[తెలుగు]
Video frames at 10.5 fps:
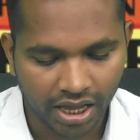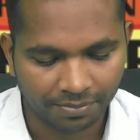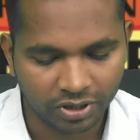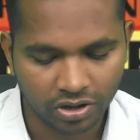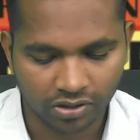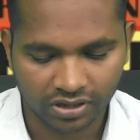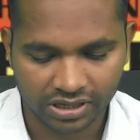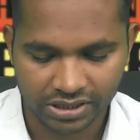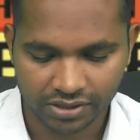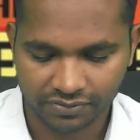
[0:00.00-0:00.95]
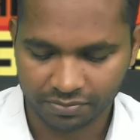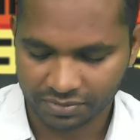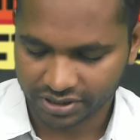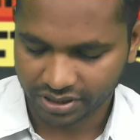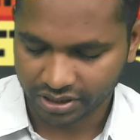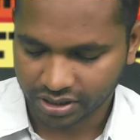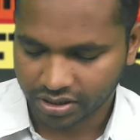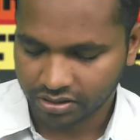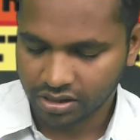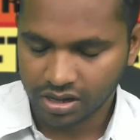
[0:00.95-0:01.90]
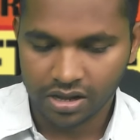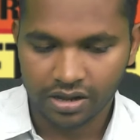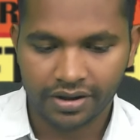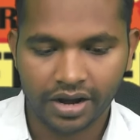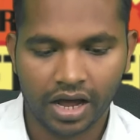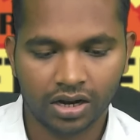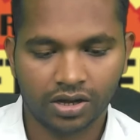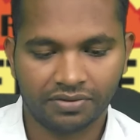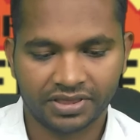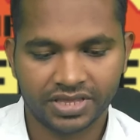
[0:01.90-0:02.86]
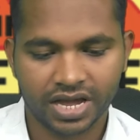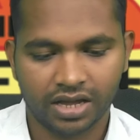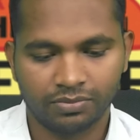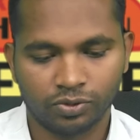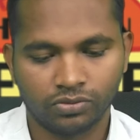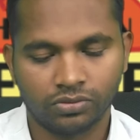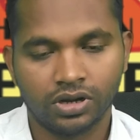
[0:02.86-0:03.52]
హెబ్రిలకు రాసినటువంటి పత్రిక నాలుగవ అధ్యాయము